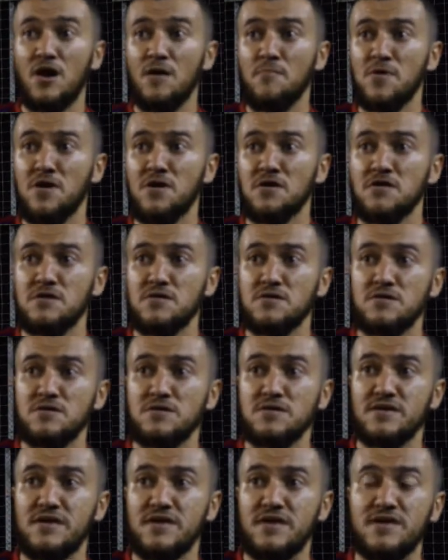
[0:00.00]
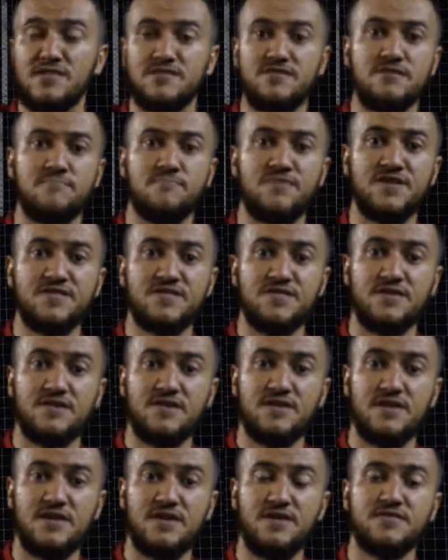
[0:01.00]
Ama ezilmez,
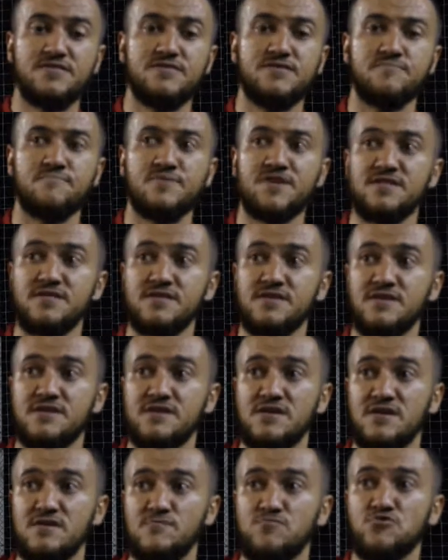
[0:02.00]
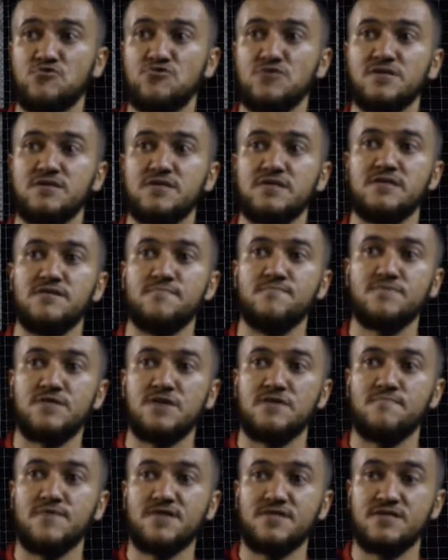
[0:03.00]
ezdirmez. Mücadeleyi
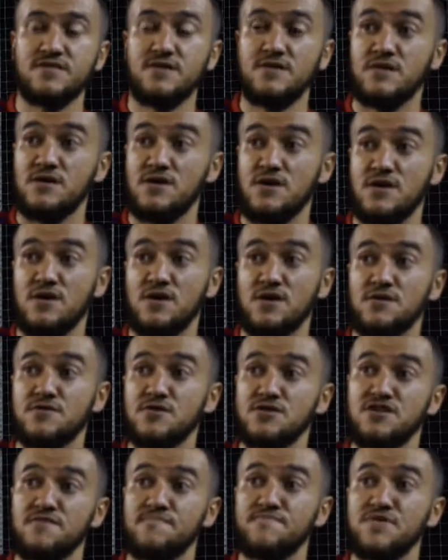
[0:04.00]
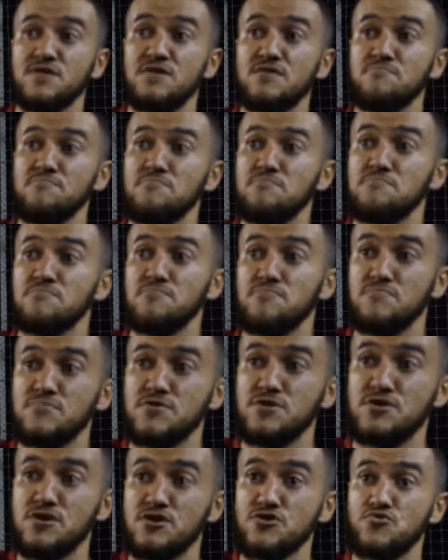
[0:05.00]
bırakmaz. Rakip takım
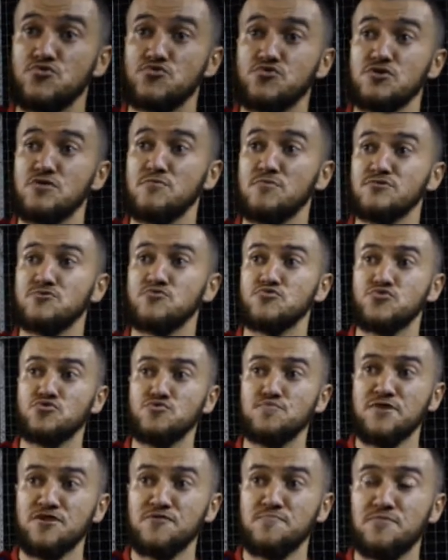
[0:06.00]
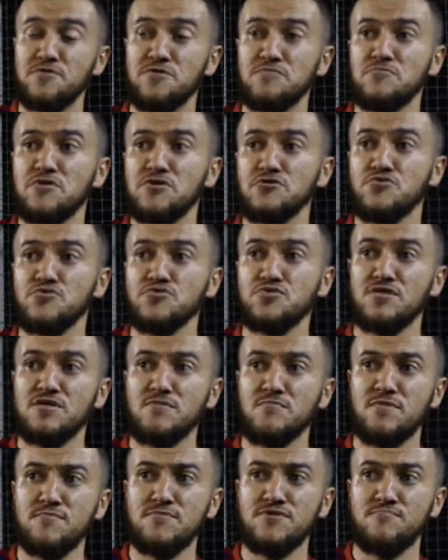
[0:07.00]
yaş ortalaması 35, bizim yaş
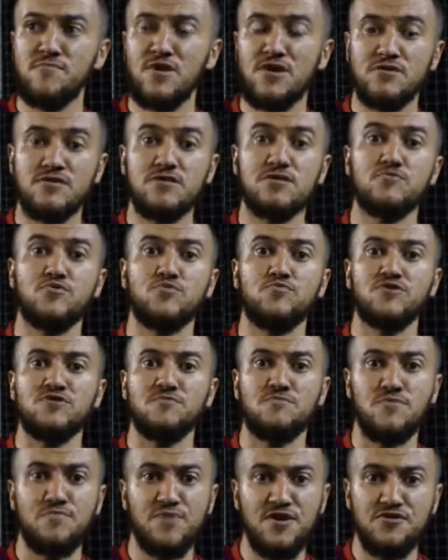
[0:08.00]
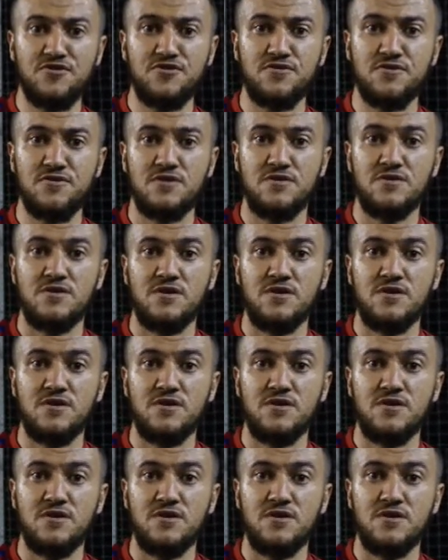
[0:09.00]
ortalamamız maksimum 25.